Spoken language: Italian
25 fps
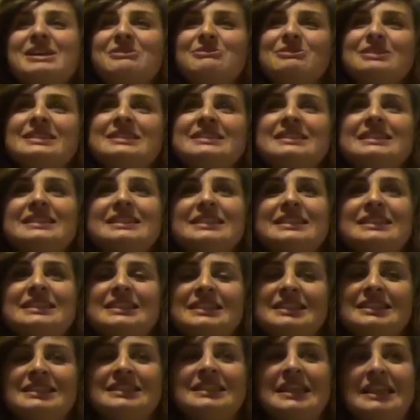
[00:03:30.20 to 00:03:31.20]
e
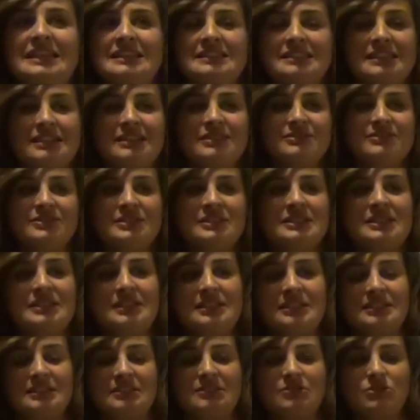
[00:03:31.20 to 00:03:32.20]
quindi niente, alla
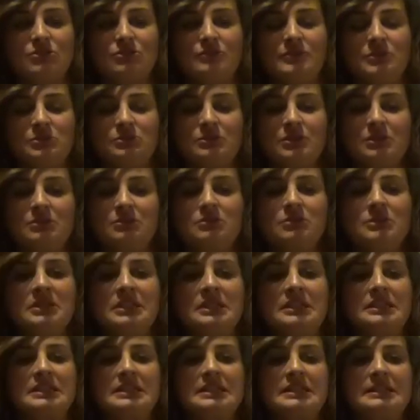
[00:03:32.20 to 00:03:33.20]
fine sono venuta
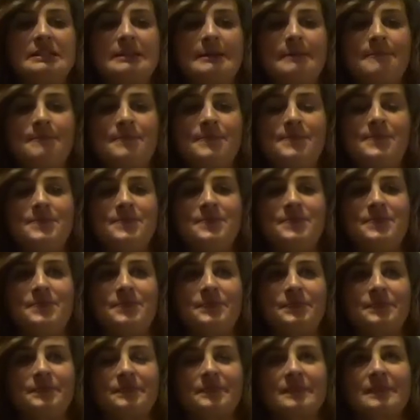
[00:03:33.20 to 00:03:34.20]
qui e
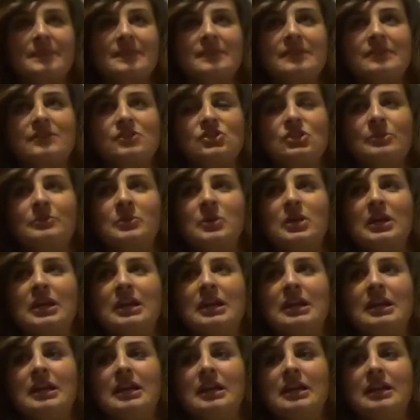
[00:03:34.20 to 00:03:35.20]
ehm, diciamo
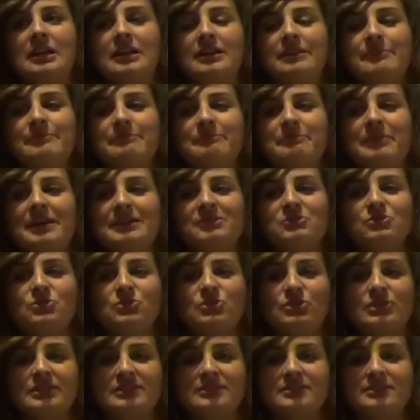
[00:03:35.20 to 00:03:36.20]
che
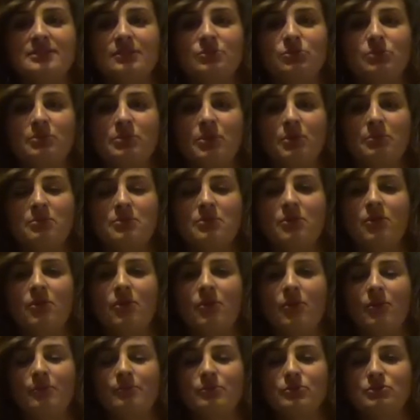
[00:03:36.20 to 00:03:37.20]
l'impatto non è stato
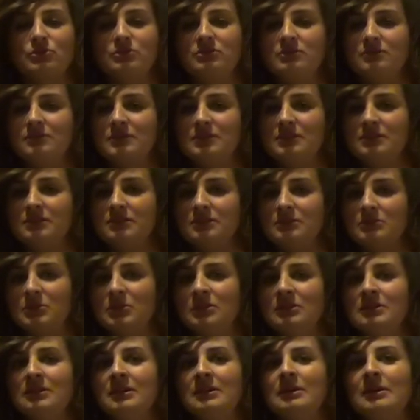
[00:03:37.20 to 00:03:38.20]
proprio
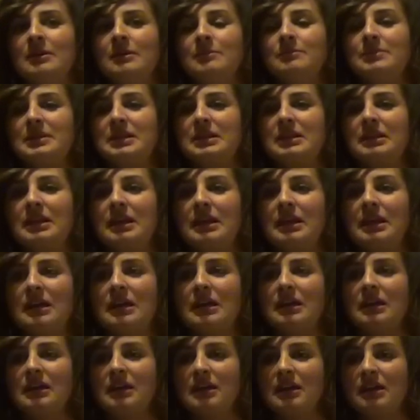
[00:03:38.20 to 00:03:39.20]
positivissimo
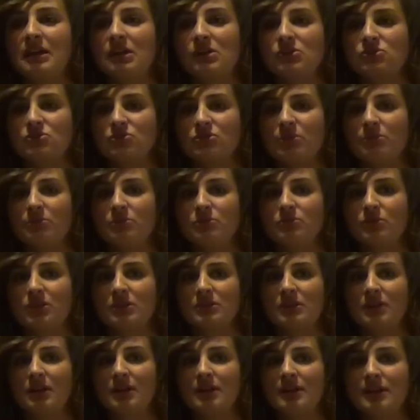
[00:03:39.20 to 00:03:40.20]
perché io sono
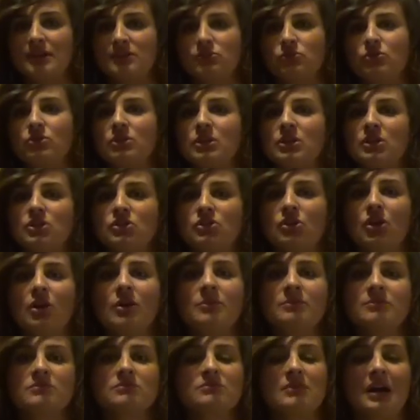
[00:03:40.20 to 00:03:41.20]
abituata a
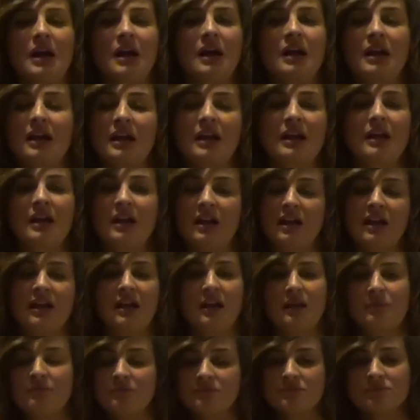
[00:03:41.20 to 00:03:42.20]
Torino, ma
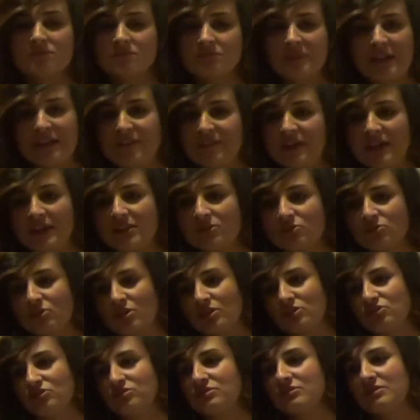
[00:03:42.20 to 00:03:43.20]
anche
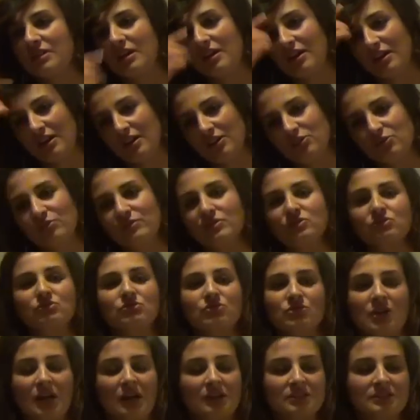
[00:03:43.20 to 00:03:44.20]
Benevento, la città dove
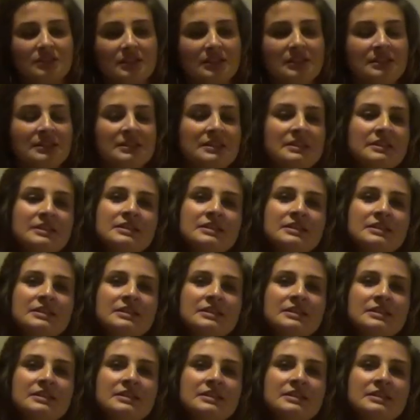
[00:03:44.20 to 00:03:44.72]
sono nata.